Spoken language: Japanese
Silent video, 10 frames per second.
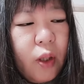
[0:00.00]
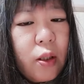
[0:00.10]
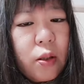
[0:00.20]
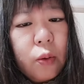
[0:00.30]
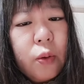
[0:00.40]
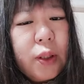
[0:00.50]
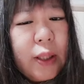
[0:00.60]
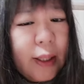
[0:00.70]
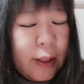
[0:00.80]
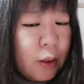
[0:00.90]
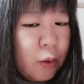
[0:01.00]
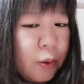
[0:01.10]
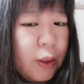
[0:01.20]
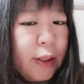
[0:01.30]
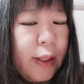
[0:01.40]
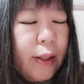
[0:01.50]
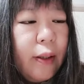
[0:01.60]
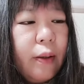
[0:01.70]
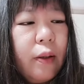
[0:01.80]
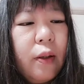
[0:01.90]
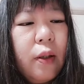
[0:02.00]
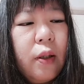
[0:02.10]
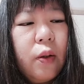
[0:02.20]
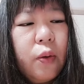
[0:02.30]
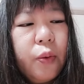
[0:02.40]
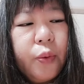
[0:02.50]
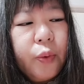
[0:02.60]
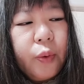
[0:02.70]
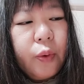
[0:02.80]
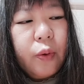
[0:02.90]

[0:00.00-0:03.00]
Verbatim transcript: その時代が強すぎて王の